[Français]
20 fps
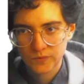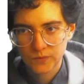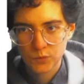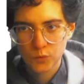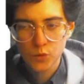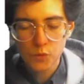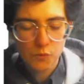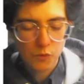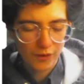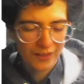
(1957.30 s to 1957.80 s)

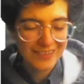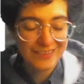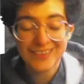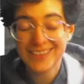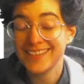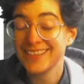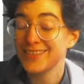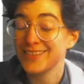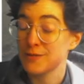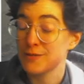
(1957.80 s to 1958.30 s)
Du coup, pour
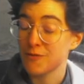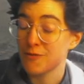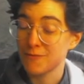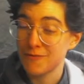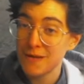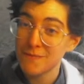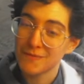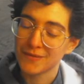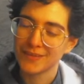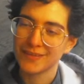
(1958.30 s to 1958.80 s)
éviter ces
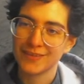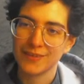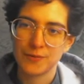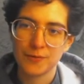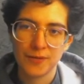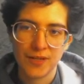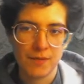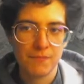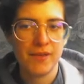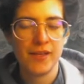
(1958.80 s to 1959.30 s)
problèmes,
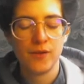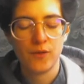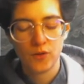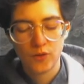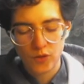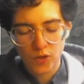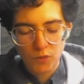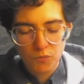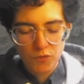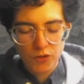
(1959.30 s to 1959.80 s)
on la met
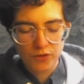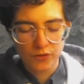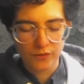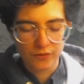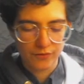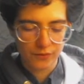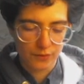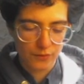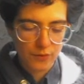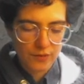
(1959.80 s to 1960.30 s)
en mode
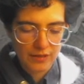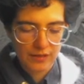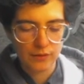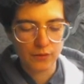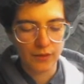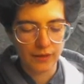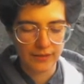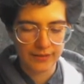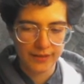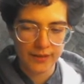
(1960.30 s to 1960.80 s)
de
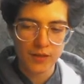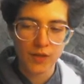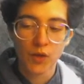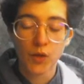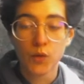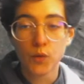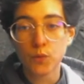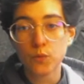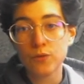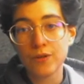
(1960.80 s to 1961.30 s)
sécurité,
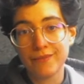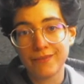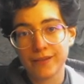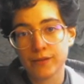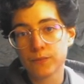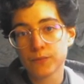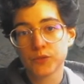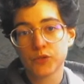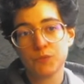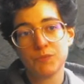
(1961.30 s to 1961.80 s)
où elle va
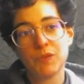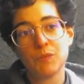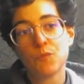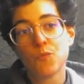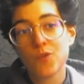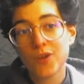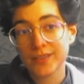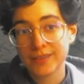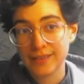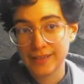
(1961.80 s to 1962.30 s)
consommer
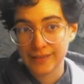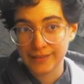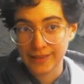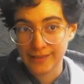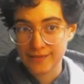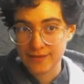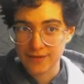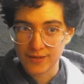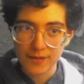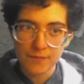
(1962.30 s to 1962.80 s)
moins
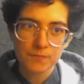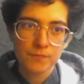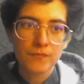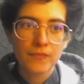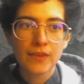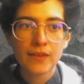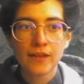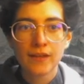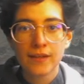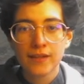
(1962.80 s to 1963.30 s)
d'électricité,
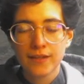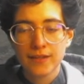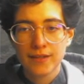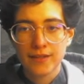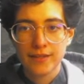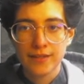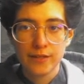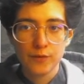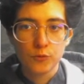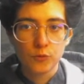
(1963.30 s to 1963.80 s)

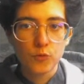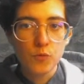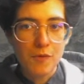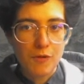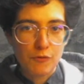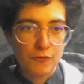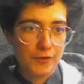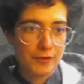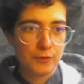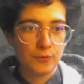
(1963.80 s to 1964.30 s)
et du coup,
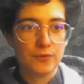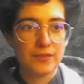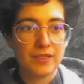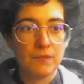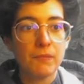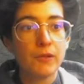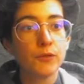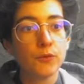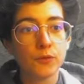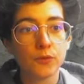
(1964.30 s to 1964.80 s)
bah, le fait que
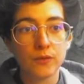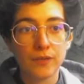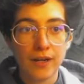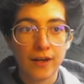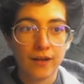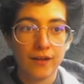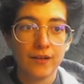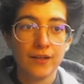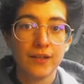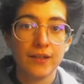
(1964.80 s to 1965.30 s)
ces panneaux
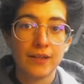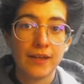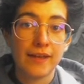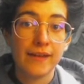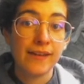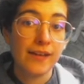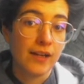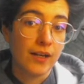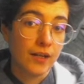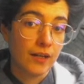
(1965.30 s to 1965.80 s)
solaires
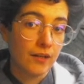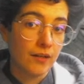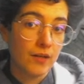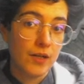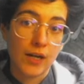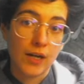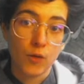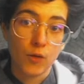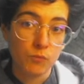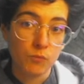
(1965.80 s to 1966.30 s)
et un
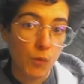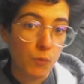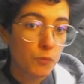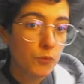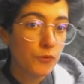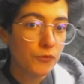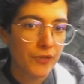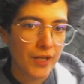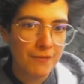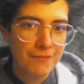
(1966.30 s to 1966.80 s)
rendement
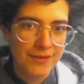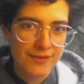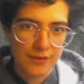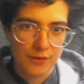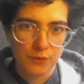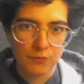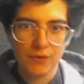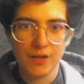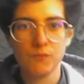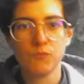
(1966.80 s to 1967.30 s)
plus faible, ça
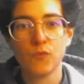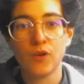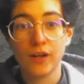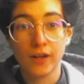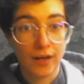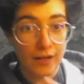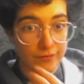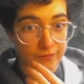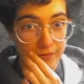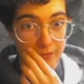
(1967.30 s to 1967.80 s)
soit moins
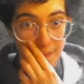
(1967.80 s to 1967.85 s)
grave.